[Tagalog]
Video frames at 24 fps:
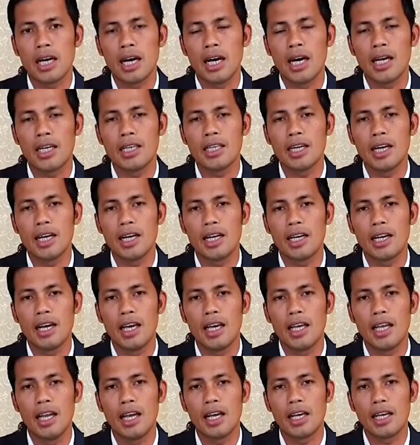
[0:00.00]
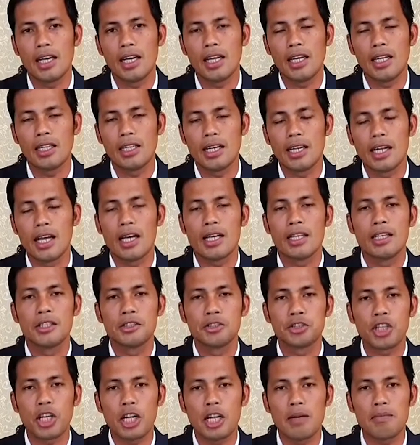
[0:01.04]
sa kahayag nga ilang
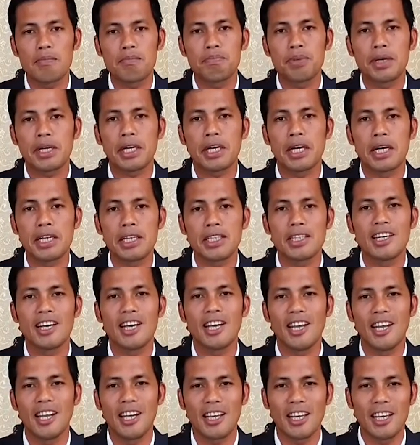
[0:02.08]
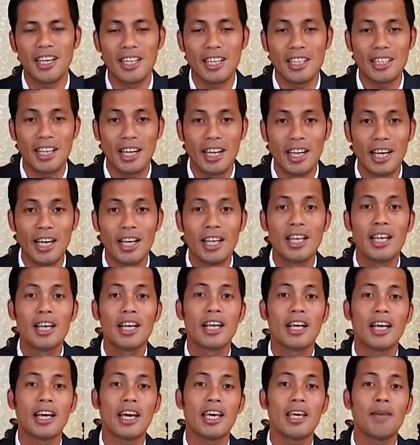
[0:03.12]
ginadala, sa lamparahan nga ilang
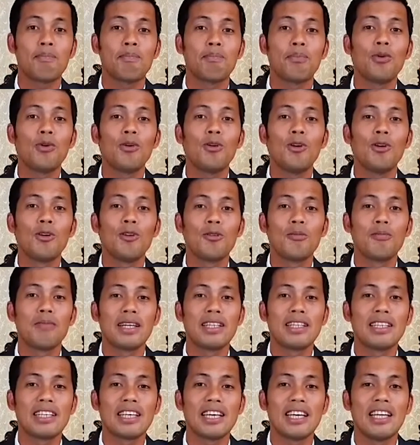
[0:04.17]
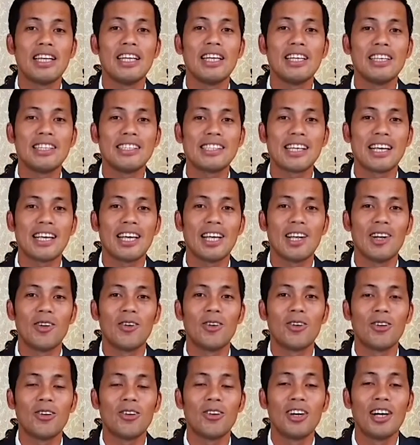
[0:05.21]
ginadala, kay pulong man kini sa
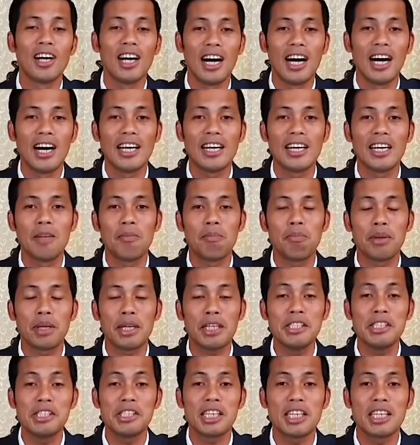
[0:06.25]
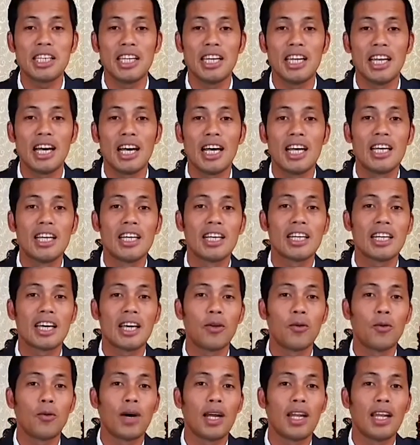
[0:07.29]
Ginoo. Ang diferensya nila
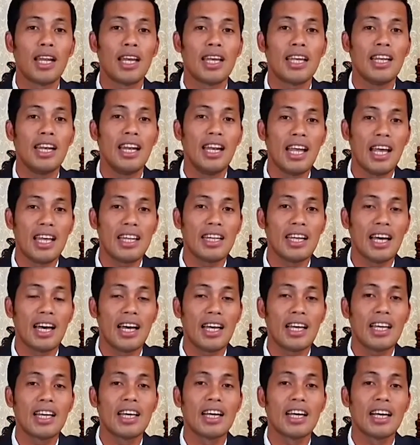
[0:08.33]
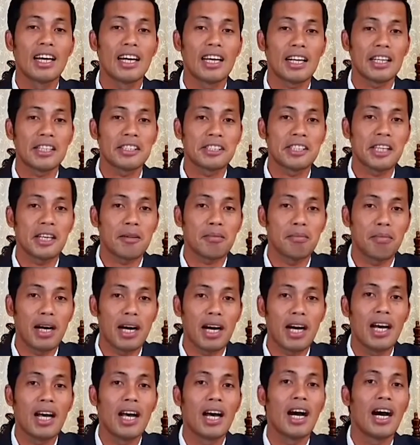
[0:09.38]
kay walay lana nga
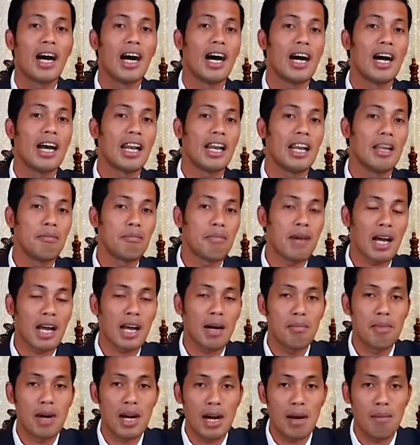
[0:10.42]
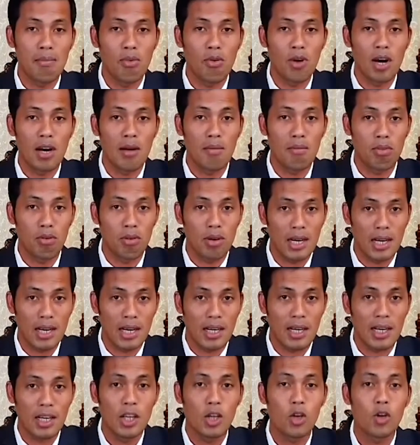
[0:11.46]
reserba ang lima ka mga
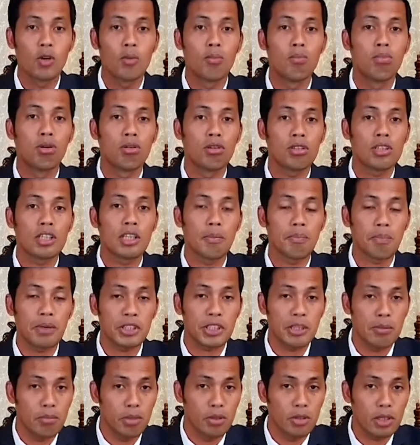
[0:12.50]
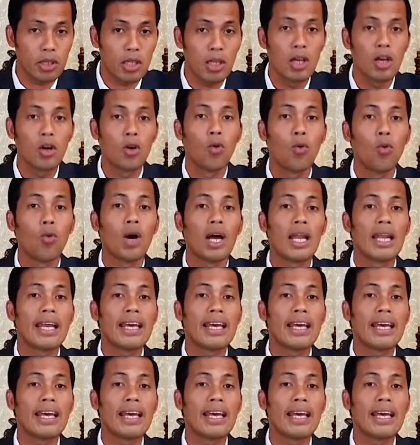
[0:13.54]
buang-buang. Buot ipasabot